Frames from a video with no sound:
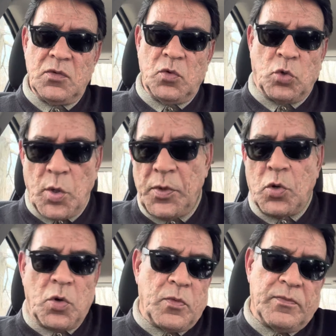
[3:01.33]
उनको भी
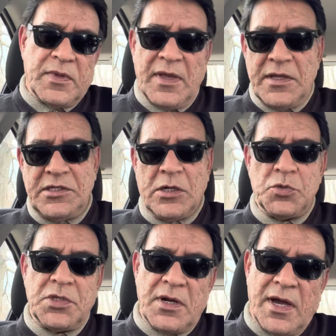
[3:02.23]
कोर्ट जेलों
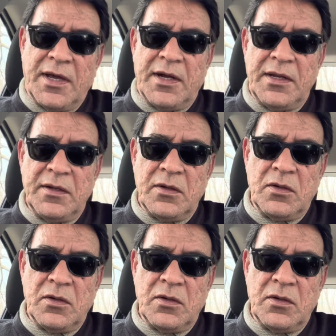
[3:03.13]
से रहा करें